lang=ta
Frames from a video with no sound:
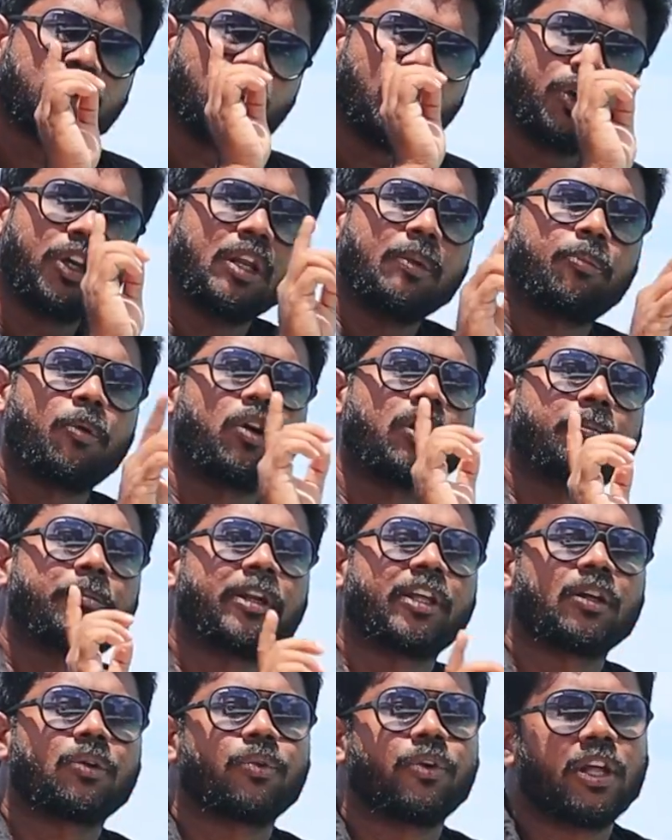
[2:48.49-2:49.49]
தூண்டில் போட்டு
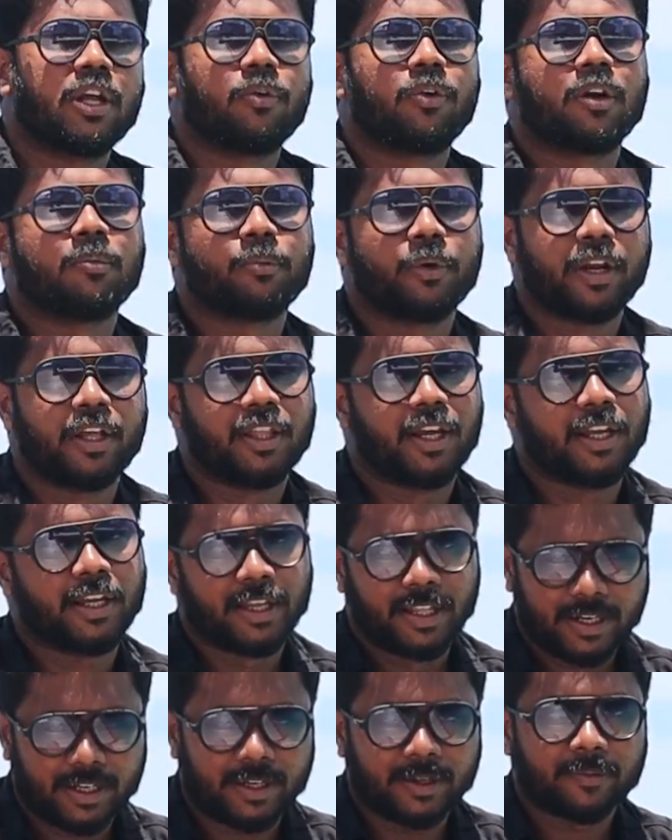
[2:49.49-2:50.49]
பிடிக்கக்கூடிய ஒரு முறை தான்
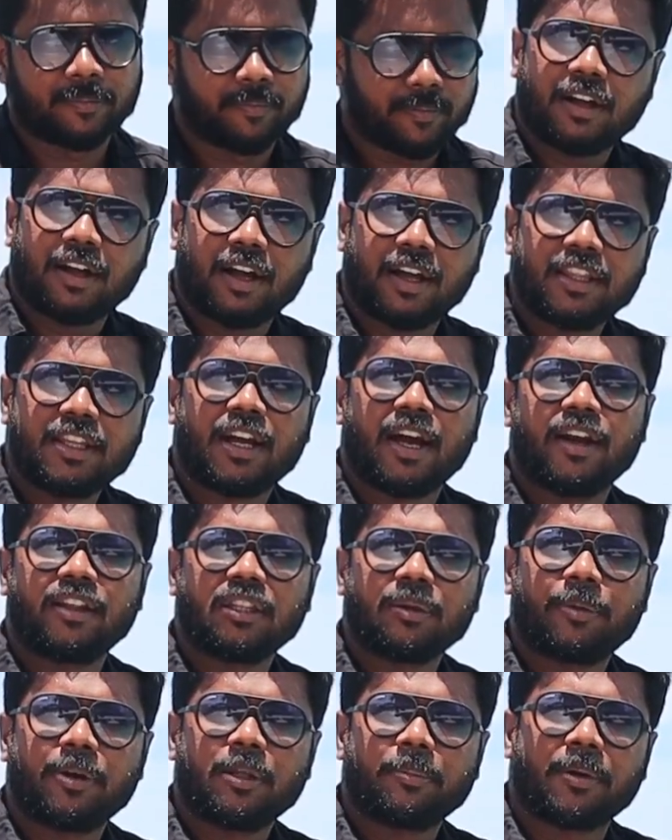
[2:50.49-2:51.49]
இங்கே இருக்குது அதுக்கு
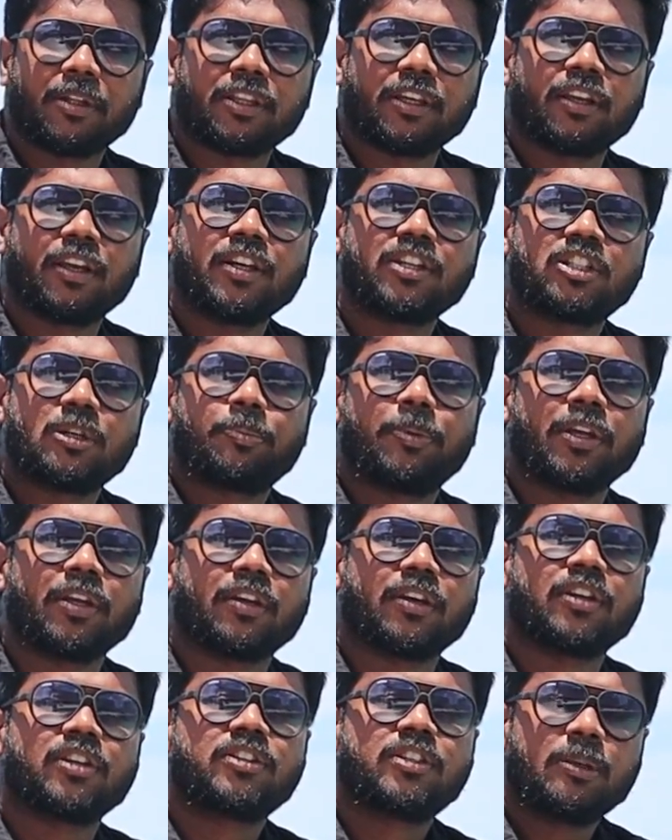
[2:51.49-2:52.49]
அடுத்தபடி பார்த்திங்கன்னா
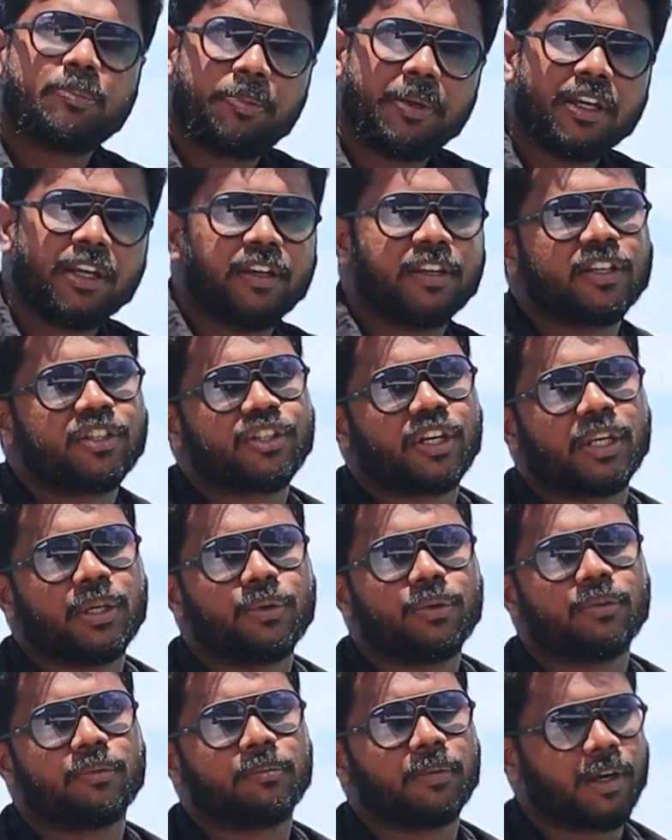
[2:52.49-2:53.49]
ஷிப்பிங் ஷிப்பிங்
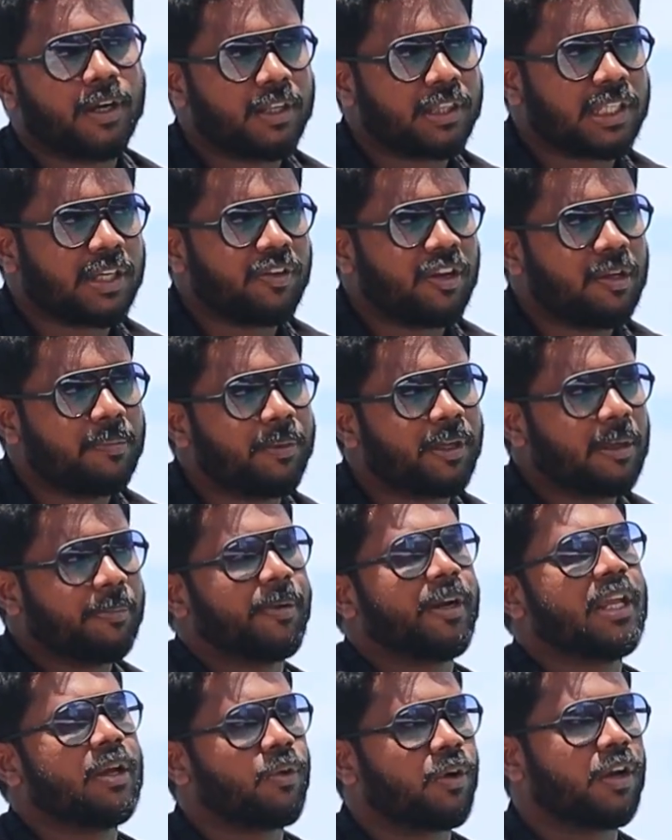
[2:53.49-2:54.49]
இண்டஸ்ட்ரியும் மாலத்தீவில்
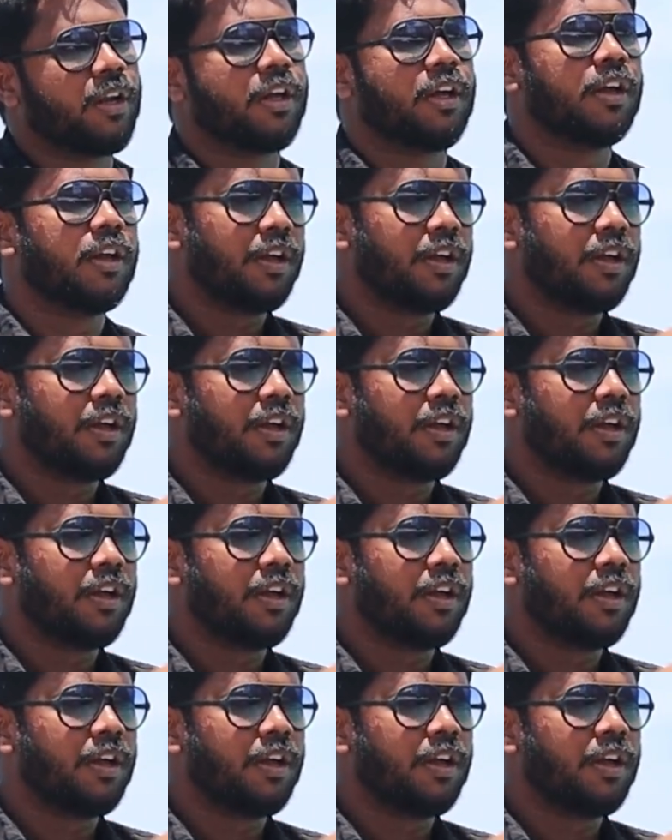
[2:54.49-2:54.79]
மிகப்பெரிய ஒரு